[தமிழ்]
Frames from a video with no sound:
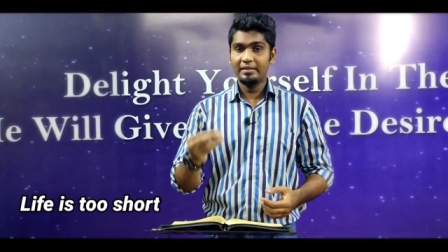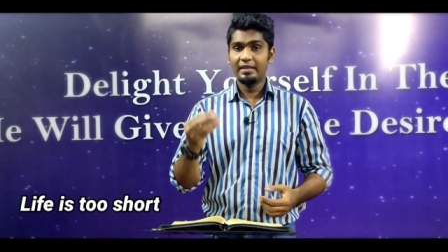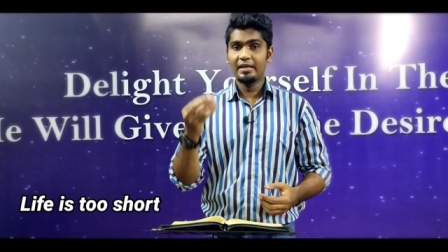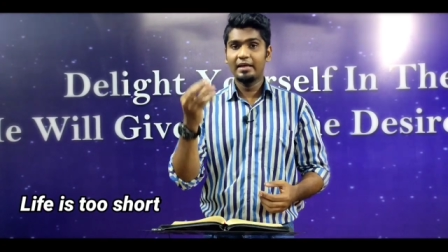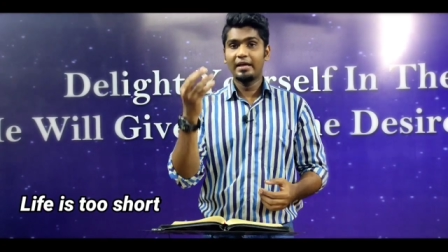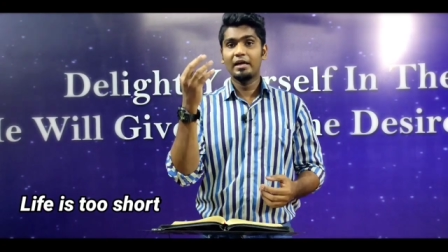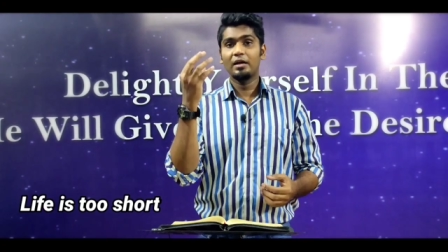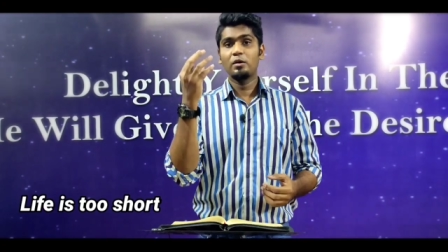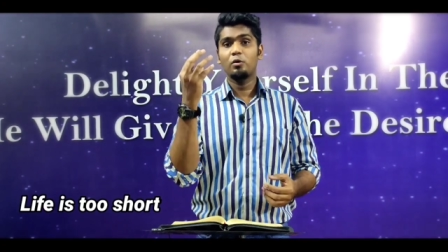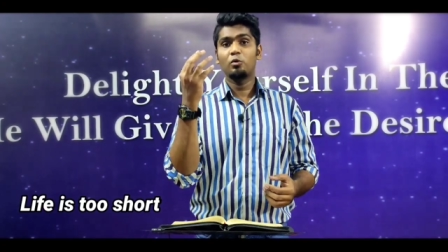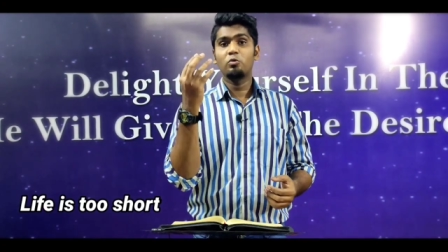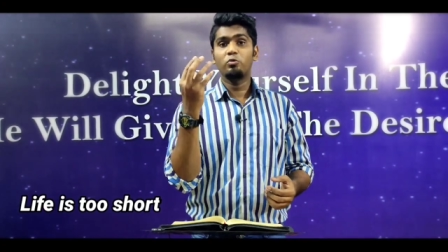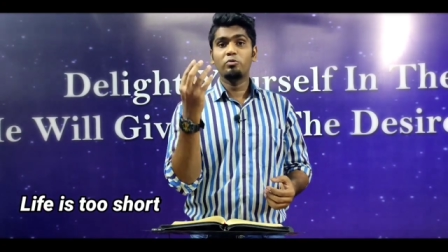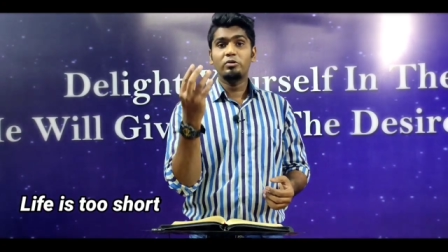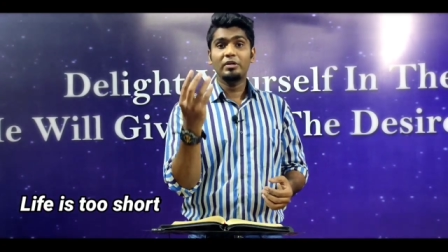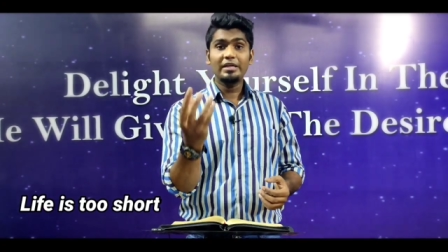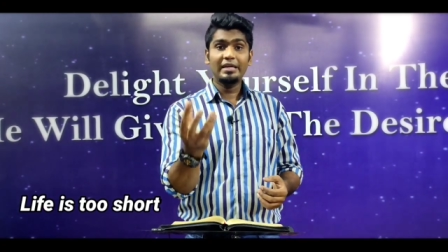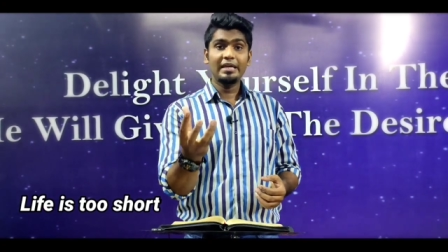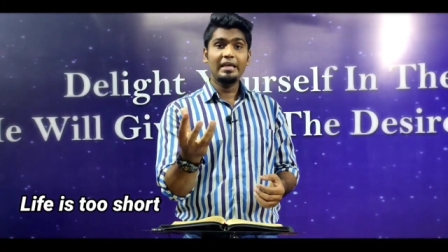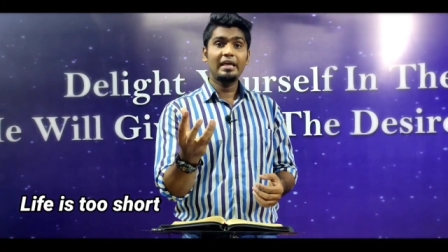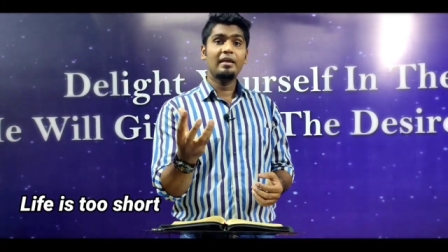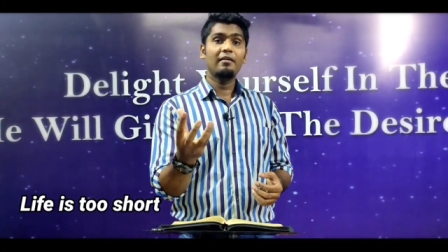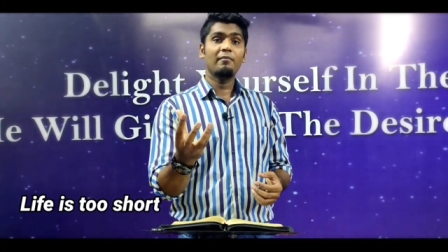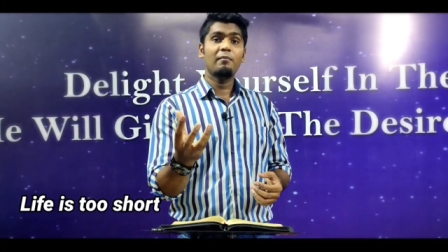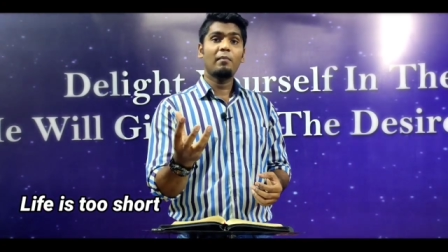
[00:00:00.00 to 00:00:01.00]
இந்த
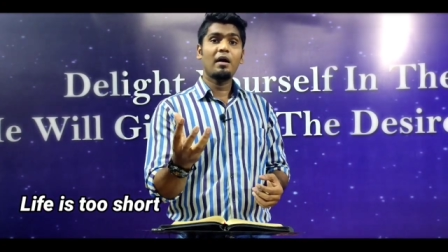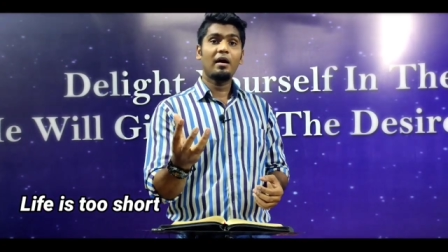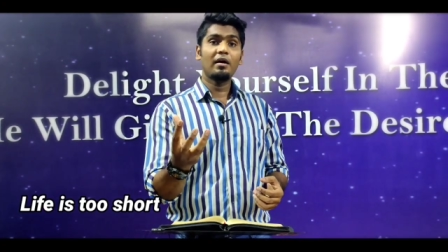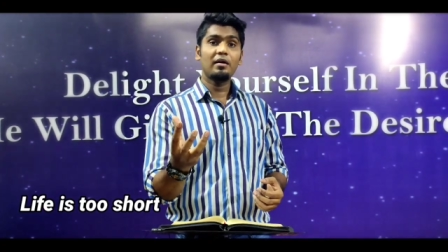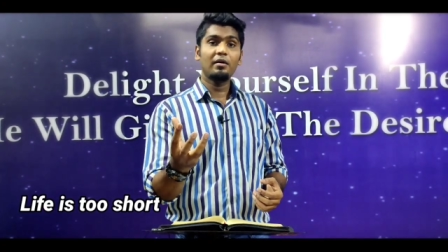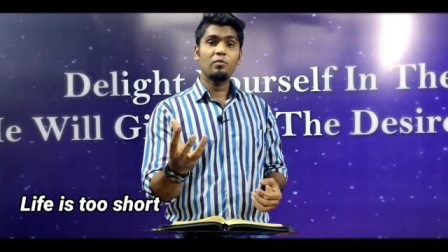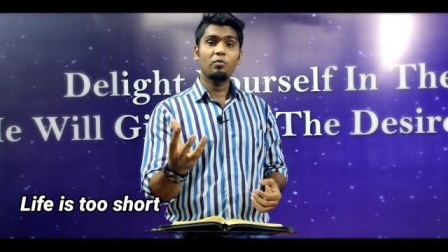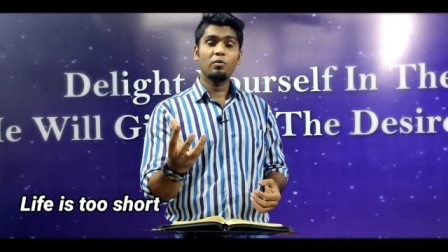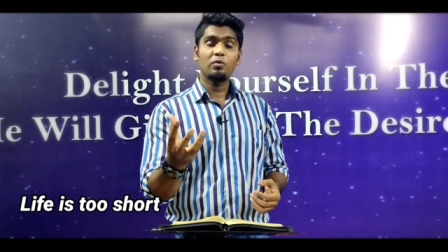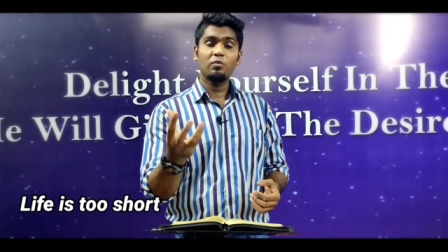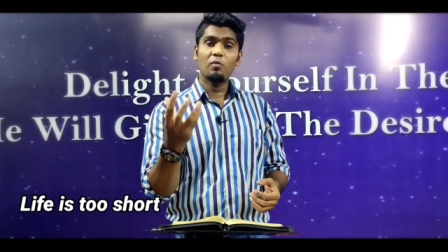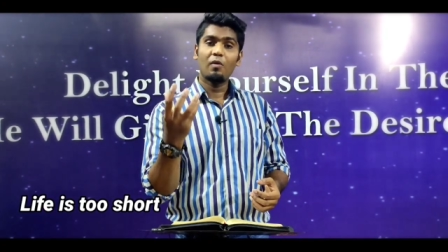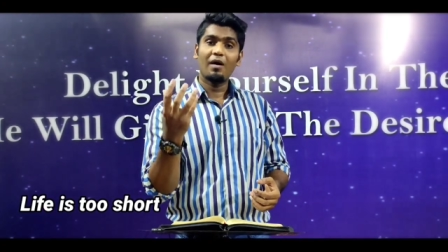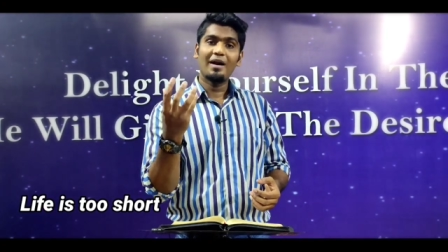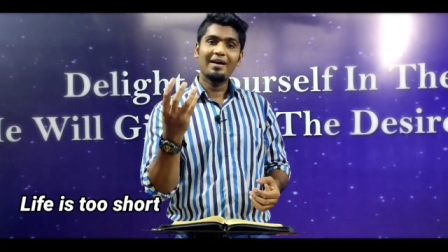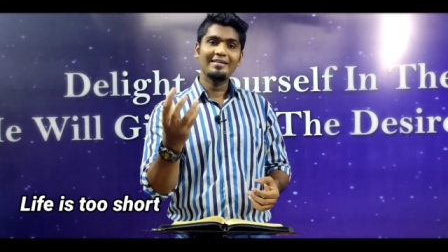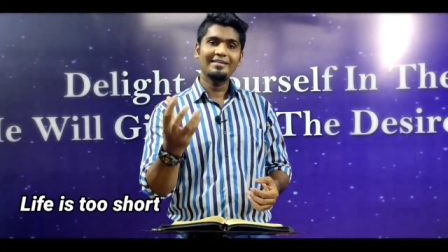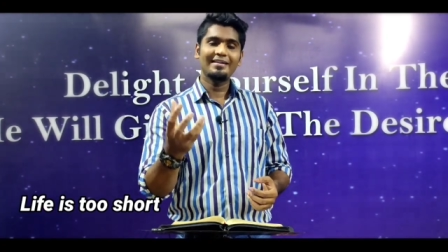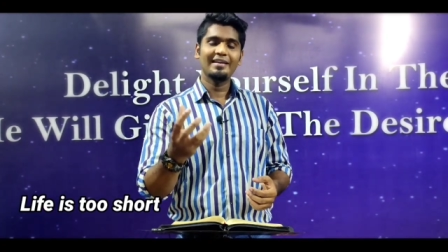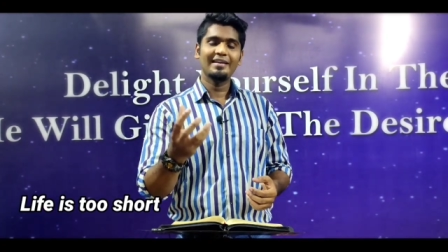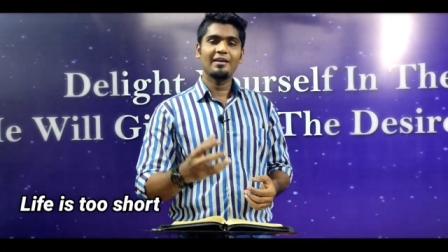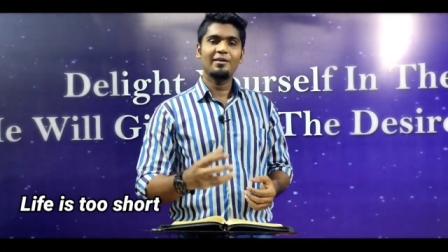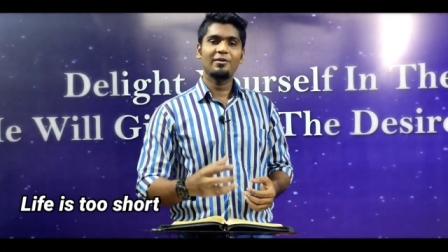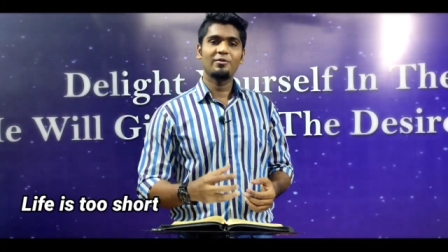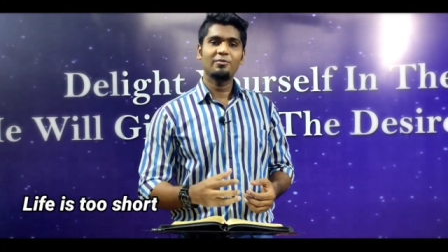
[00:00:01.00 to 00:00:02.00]
குறுகியமான ஒரு
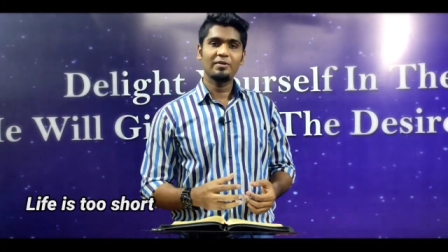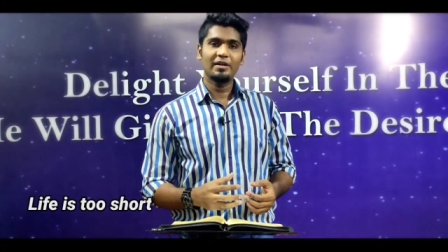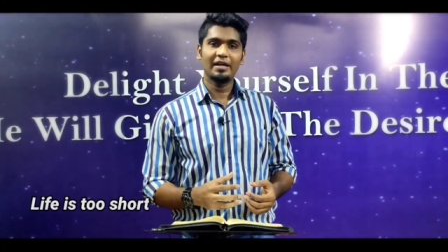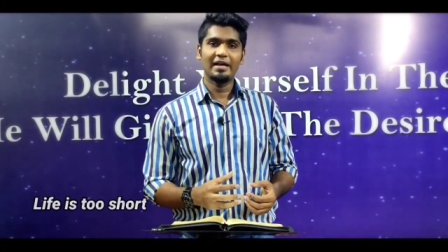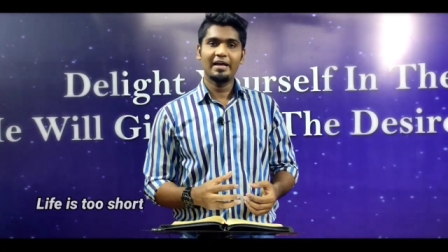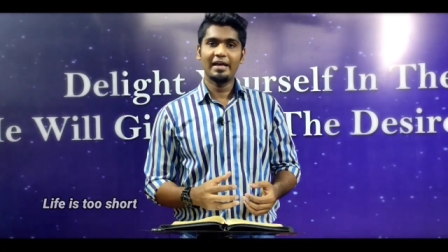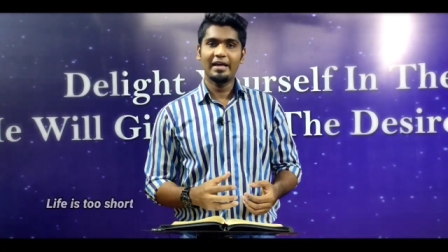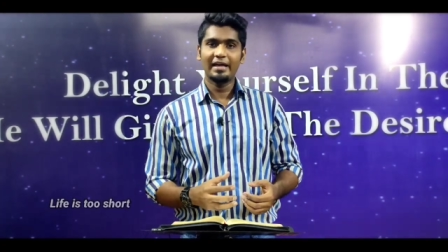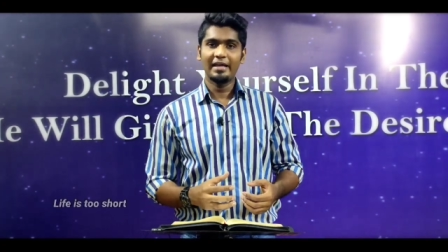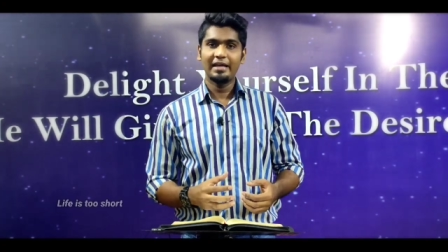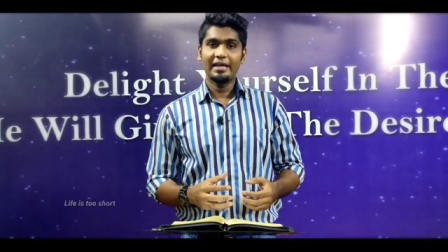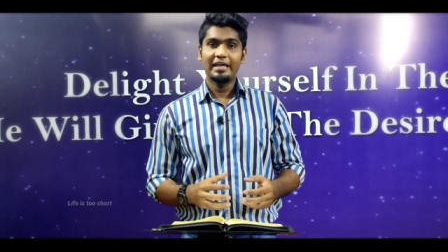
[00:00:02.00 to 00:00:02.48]
வாழ்க்கையை கூட